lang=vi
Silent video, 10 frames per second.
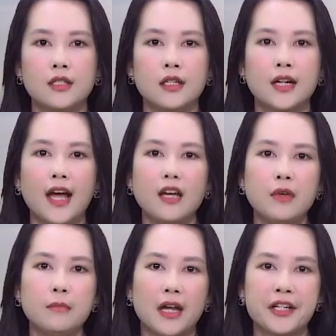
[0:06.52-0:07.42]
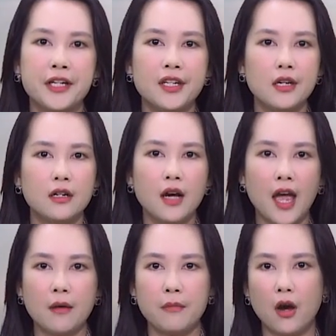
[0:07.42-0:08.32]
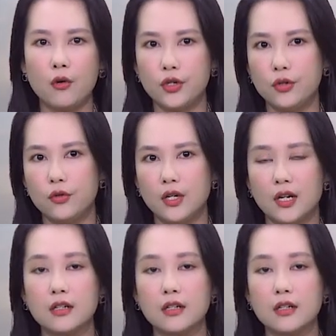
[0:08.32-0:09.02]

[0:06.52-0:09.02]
Triển khai biên bản ghi nhớ MOU